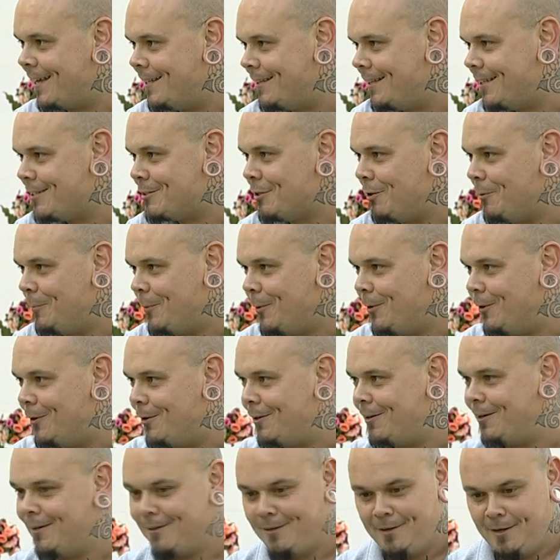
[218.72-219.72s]
gente solo por
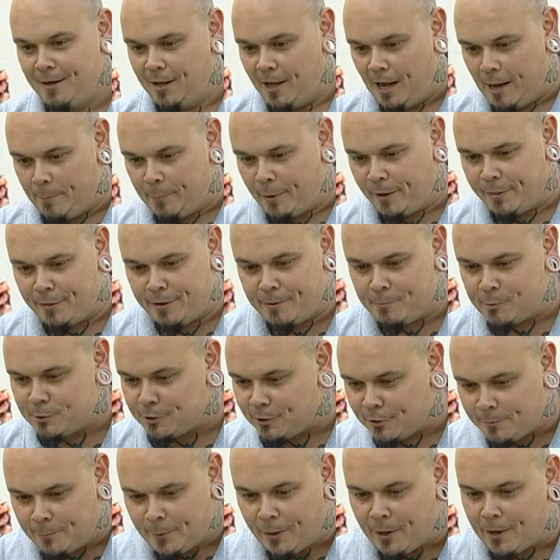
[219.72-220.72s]
aparecer en
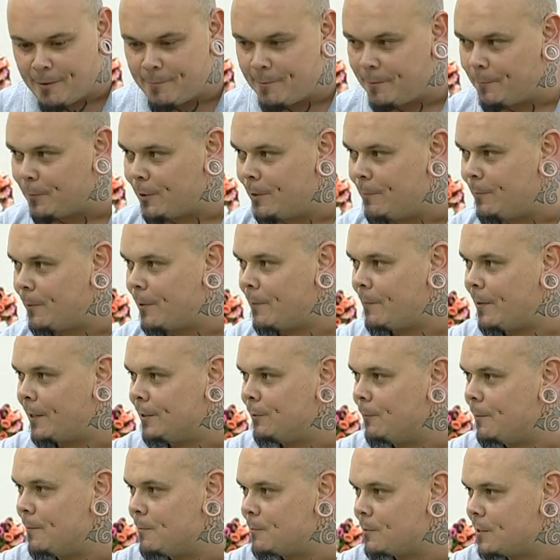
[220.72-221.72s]
vuestro programa y por el programa que
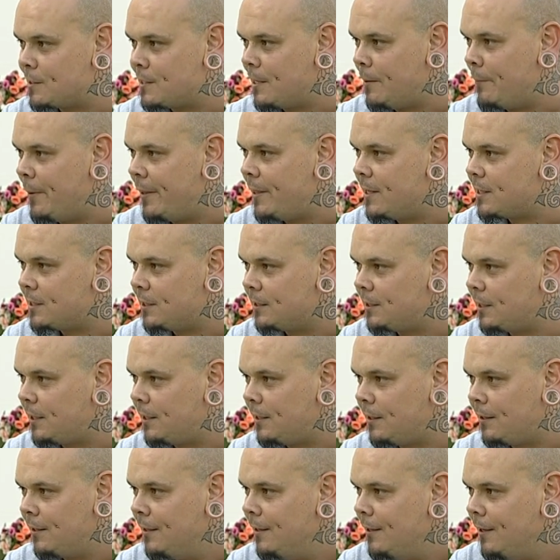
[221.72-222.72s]
tuvimos así a medias y tal.